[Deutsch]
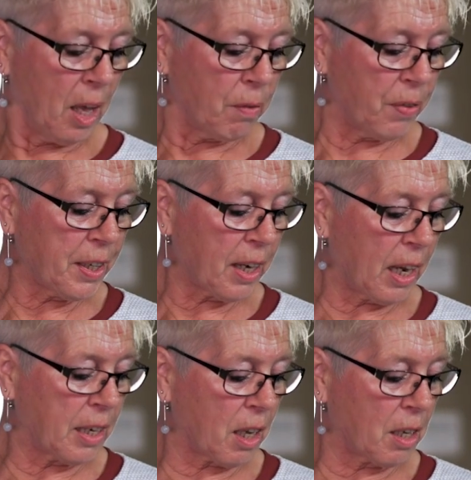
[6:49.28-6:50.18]
Wieder
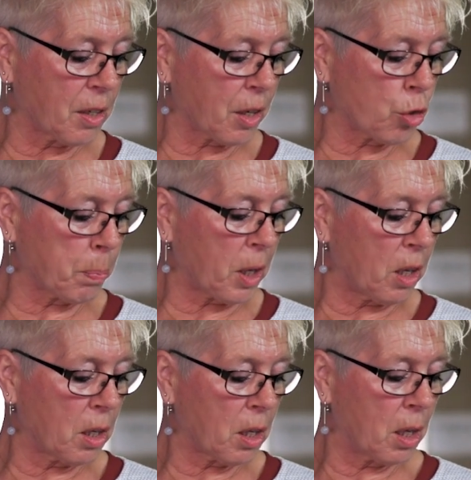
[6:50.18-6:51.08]
ein anderer
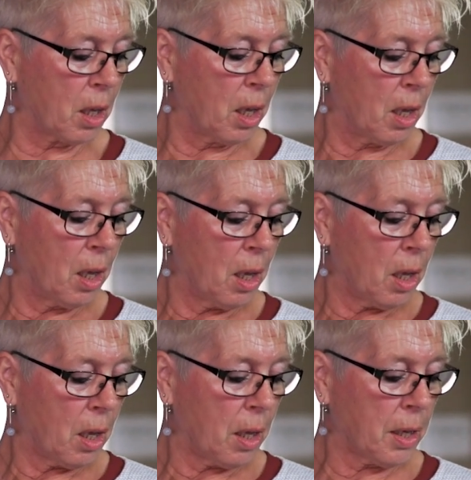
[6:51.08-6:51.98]
sprach,
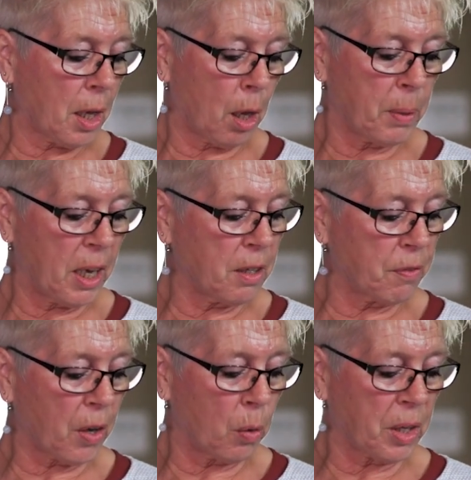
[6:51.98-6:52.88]
ich habe eine
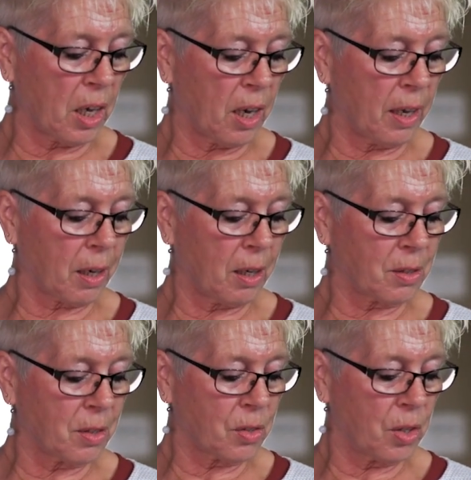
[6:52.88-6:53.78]
Frau
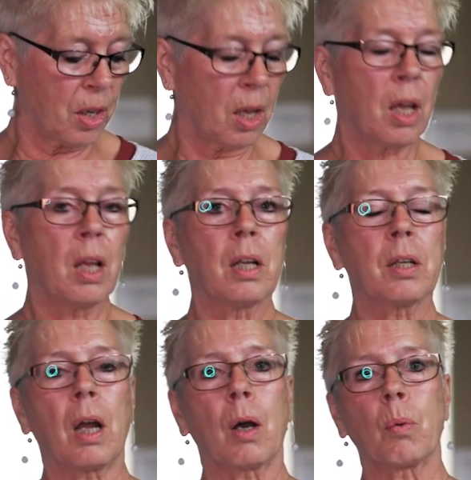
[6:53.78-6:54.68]
geheiratet,
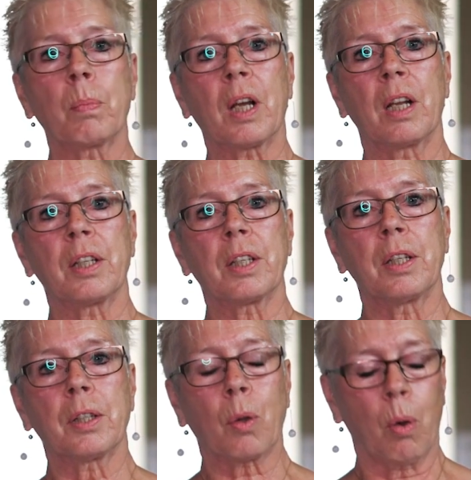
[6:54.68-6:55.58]
darum kann ich
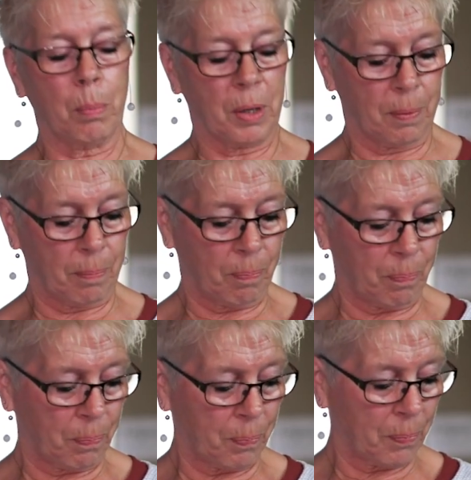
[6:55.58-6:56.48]
nicht kommen.
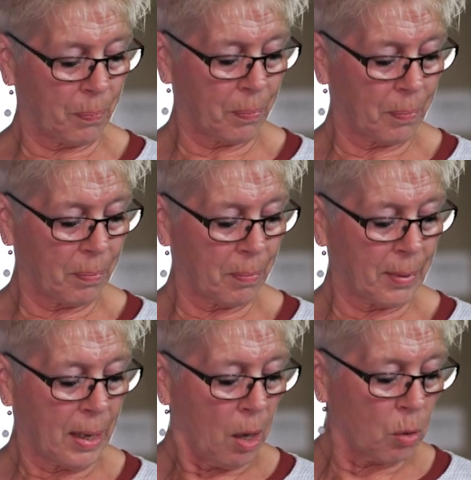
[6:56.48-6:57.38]

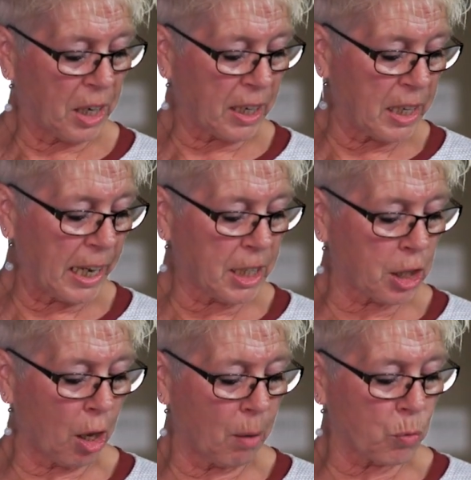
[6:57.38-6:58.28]
Und der Knecht
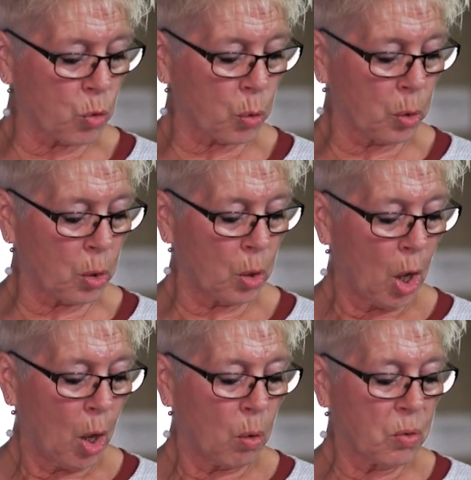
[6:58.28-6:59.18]
kam zurück
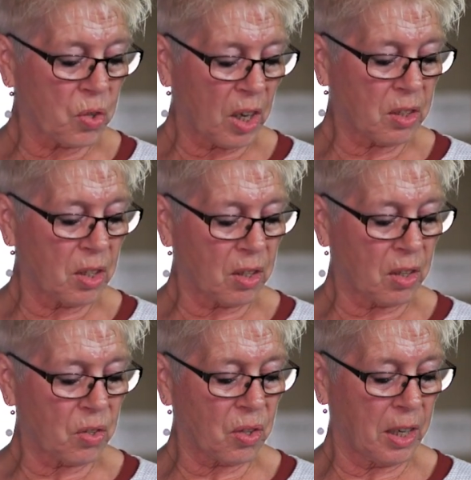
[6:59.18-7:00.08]
und sagte
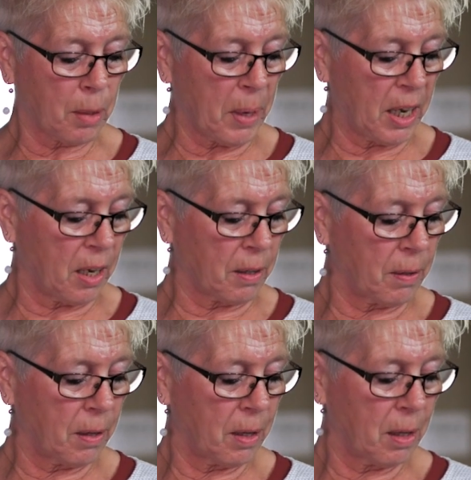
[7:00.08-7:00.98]
das seinem Herrn.